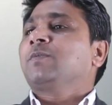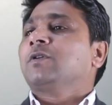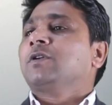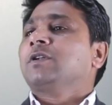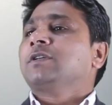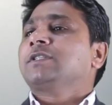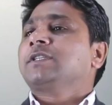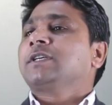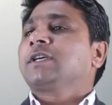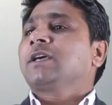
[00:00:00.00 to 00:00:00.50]

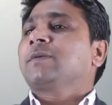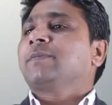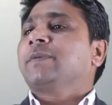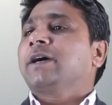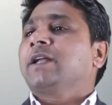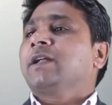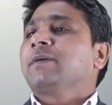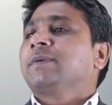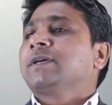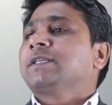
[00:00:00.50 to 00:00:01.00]
पॉलिसी के
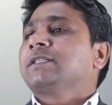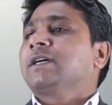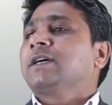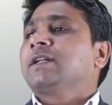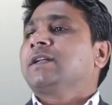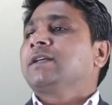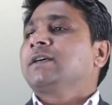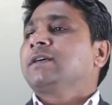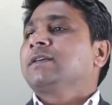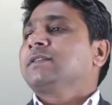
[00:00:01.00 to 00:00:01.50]
बारे में
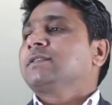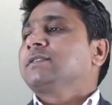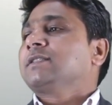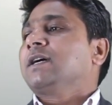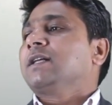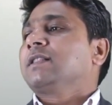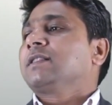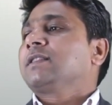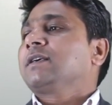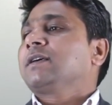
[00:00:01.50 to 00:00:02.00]
जानने
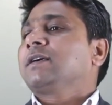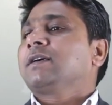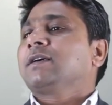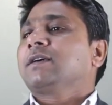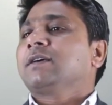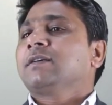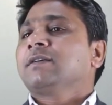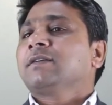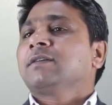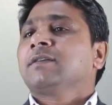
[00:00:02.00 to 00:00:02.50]
जानते हैं